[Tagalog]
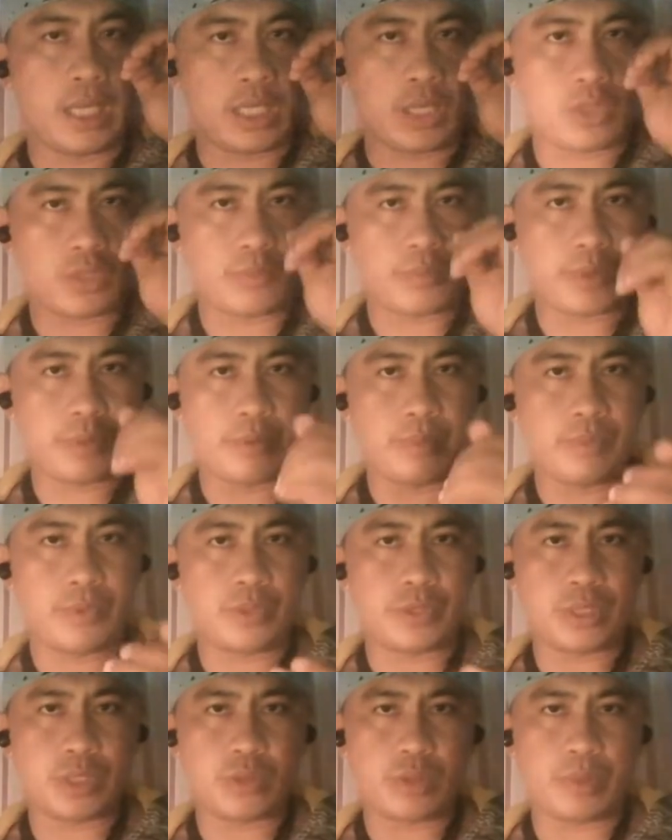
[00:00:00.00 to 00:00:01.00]
Ito, baby
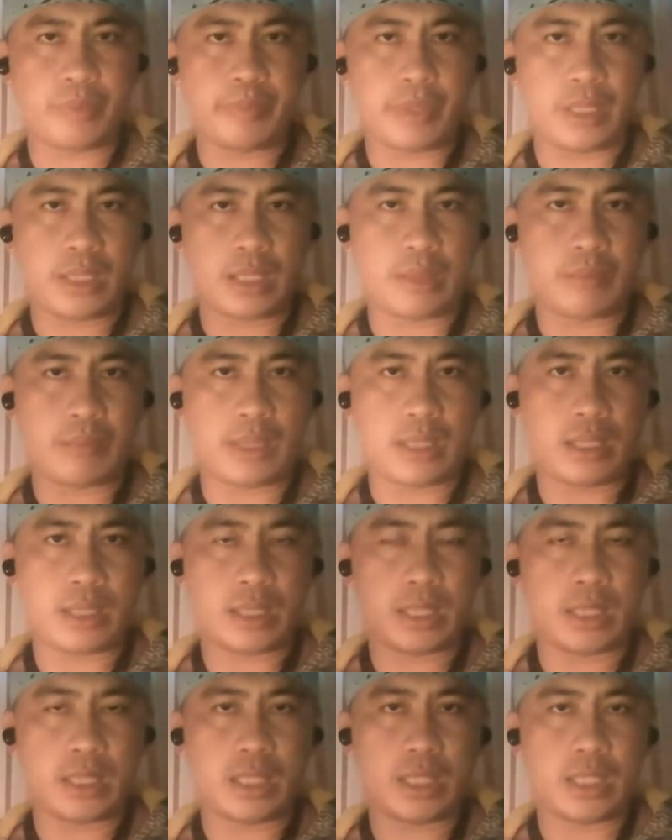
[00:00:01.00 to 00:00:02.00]
birds, ito ang
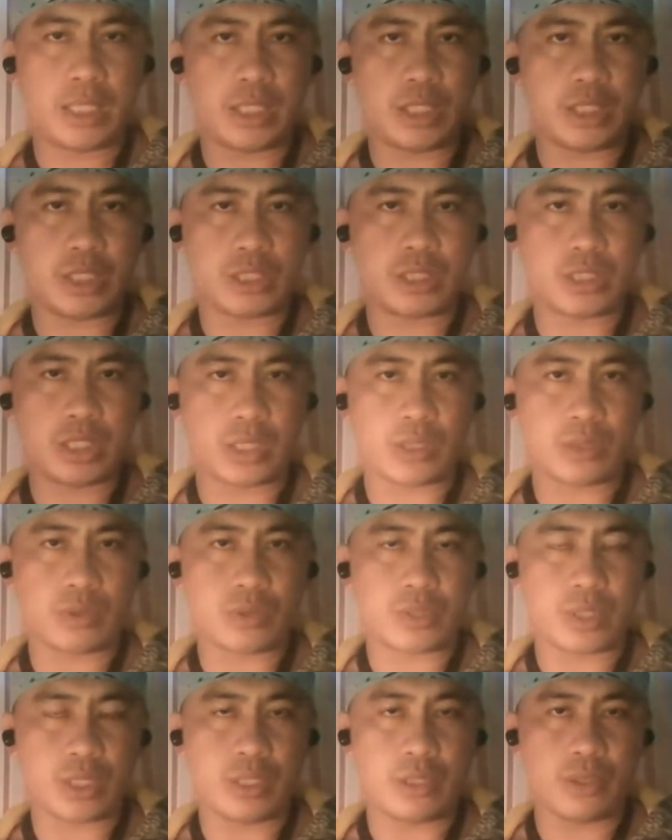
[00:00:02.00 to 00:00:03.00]
pinakamalaga. Isishare ko
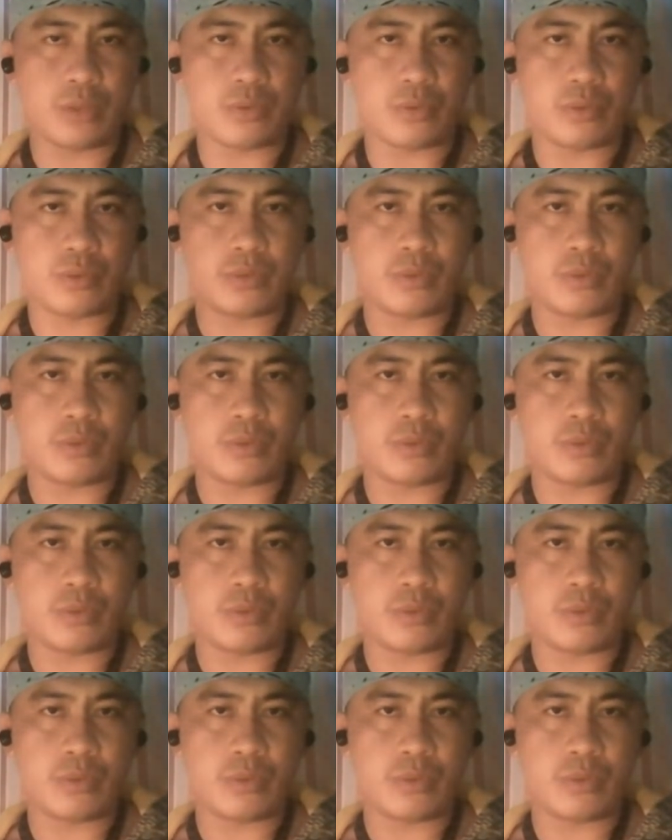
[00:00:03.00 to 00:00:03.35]
sa inyo.